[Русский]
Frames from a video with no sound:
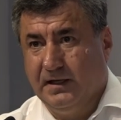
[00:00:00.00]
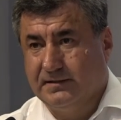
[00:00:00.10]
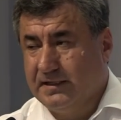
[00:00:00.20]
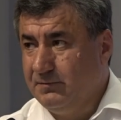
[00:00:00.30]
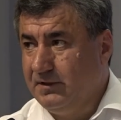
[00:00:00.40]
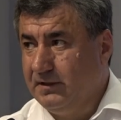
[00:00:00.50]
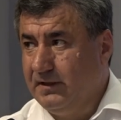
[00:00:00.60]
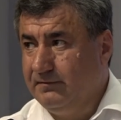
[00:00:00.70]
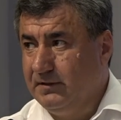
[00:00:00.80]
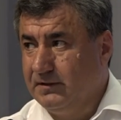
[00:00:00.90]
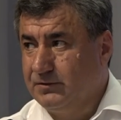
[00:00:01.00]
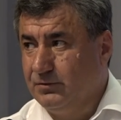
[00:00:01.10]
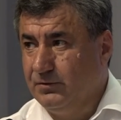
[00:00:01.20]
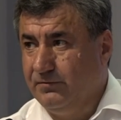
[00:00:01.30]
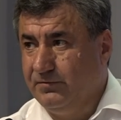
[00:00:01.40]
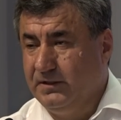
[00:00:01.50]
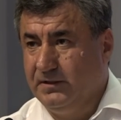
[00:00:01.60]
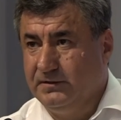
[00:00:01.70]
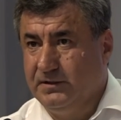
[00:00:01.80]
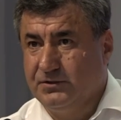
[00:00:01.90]
А самое главное, что
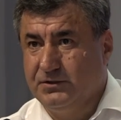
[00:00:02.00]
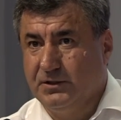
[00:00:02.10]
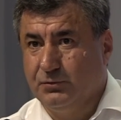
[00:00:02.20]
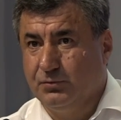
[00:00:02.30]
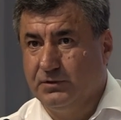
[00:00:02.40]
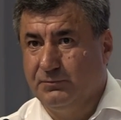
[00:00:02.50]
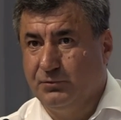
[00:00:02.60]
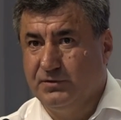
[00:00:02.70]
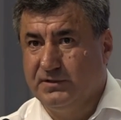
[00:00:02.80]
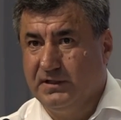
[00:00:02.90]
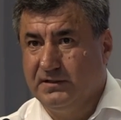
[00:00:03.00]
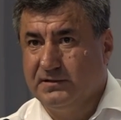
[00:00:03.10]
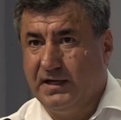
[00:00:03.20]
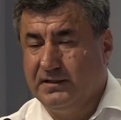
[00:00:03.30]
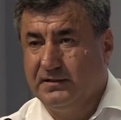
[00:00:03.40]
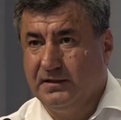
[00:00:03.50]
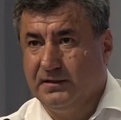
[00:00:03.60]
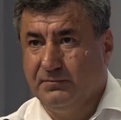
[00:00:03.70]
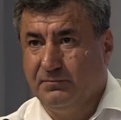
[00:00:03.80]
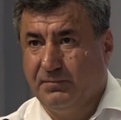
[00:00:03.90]
вы держите руку на пульсе и знаете
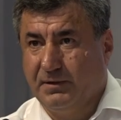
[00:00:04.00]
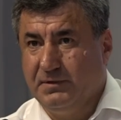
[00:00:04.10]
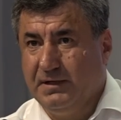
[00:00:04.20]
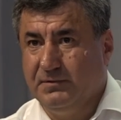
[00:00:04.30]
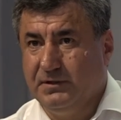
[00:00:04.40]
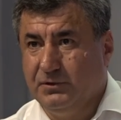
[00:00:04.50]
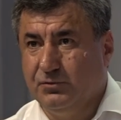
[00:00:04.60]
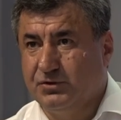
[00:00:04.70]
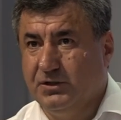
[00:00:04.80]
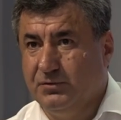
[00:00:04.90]
проблемы и нужды